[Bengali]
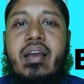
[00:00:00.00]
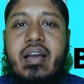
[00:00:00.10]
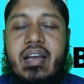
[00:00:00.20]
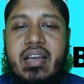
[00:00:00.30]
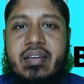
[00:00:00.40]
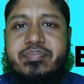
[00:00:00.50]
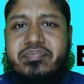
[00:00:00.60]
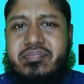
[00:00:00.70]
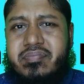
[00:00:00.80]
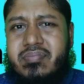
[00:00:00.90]
হ্যাঁ,
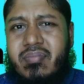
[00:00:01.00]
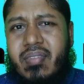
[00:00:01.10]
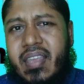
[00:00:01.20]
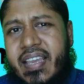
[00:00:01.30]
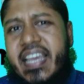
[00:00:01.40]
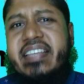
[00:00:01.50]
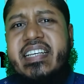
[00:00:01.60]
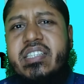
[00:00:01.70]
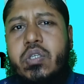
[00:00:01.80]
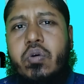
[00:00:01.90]
এই
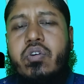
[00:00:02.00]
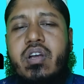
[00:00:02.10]
জাতীয়